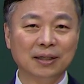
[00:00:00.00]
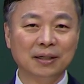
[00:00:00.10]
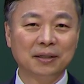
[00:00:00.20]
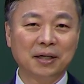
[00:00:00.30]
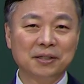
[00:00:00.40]

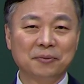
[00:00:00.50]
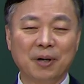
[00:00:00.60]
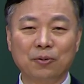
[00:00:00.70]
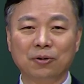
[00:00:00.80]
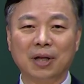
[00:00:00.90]
내가 지금
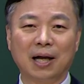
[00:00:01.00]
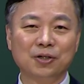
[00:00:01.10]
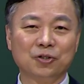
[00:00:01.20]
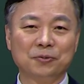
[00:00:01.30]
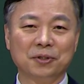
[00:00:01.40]
밖으로 나갈
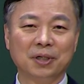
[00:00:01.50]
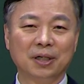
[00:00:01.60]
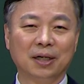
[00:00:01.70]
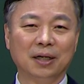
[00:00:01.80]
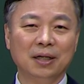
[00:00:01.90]
수
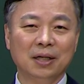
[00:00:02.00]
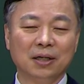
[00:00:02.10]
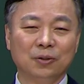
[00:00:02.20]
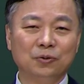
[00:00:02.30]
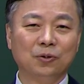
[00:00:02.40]
없으니까
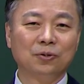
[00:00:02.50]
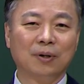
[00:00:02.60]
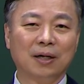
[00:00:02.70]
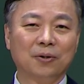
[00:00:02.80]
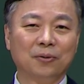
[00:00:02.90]
어, 운동도
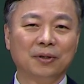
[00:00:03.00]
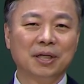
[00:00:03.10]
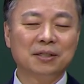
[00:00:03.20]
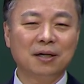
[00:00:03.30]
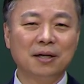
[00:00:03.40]
안 하고 그러는데
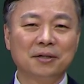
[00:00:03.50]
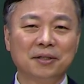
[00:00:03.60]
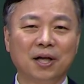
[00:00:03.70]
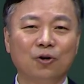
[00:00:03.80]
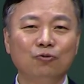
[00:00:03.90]
실내에서
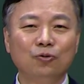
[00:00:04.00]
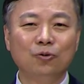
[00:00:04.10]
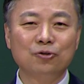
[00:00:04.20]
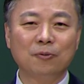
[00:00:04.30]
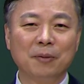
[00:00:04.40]
내가 운동을
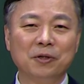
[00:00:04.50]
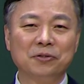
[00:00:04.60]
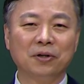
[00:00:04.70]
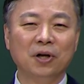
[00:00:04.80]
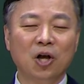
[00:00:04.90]
좀
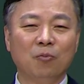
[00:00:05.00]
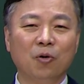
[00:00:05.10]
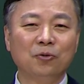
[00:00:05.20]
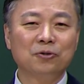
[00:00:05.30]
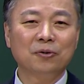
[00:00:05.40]
하면서
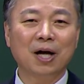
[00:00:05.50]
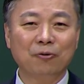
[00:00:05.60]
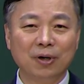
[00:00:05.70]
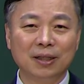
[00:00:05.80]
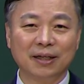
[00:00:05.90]
몸도 좀
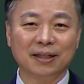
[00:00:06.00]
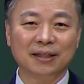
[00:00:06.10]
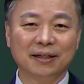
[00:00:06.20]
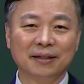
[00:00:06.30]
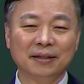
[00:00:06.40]
가꿔야
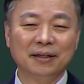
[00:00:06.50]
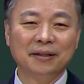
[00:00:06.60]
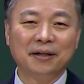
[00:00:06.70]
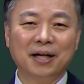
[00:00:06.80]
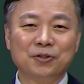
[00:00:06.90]
되겠다
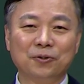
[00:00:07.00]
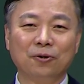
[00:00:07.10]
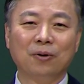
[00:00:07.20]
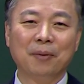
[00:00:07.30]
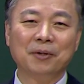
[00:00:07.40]
내
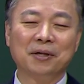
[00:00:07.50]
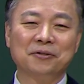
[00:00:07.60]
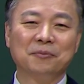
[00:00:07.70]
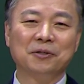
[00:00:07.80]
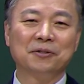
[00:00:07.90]
가족들과 함께
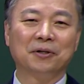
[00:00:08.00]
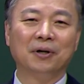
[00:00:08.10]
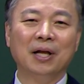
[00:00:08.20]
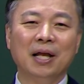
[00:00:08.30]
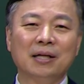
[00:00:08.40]
있으면서
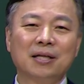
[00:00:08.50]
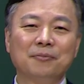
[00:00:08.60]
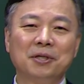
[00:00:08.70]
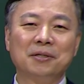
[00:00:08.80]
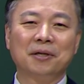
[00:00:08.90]

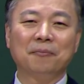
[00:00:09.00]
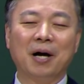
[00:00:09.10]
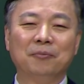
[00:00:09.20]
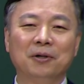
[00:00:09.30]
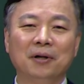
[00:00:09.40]
삼시세끼
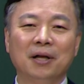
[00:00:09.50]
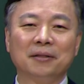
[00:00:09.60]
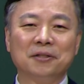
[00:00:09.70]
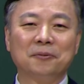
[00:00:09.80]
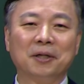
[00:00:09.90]
밥을
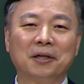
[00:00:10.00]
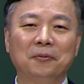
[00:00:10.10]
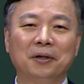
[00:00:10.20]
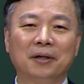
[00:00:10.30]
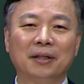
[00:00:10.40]
대접하다
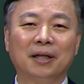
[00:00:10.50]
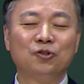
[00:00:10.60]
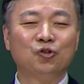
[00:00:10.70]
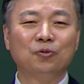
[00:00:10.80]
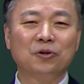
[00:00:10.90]
보니까 난
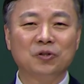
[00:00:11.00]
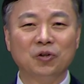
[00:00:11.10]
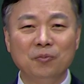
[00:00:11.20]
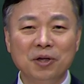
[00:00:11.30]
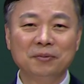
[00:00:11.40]
주부로서
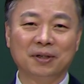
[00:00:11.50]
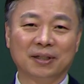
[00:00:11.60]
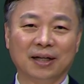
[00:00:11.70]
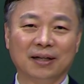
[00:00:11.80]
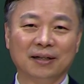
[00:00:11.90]
너무 힘들다